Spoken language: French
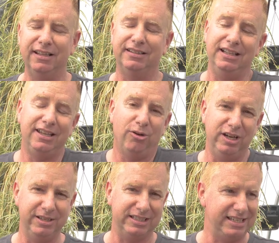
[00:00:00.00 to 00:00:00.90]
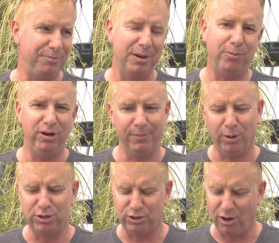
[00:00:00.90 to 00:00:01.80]
Dans le temps, on ne les appelait pas les
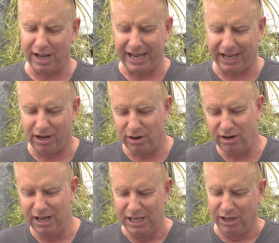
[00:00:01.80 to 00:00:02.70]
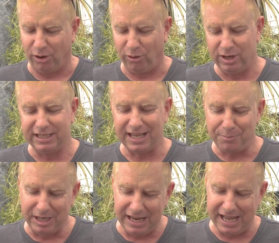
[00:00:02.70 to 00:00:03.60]
producteurs agricoles, on les
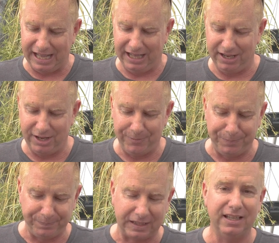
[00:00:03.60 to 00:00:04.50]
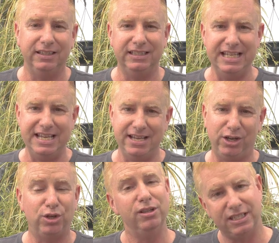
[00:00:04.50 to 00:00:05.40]
appelait euh,
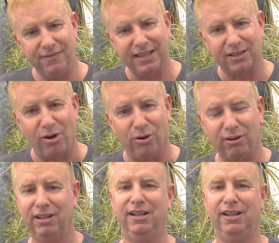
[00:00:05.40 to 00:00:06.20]
des cultivateurs.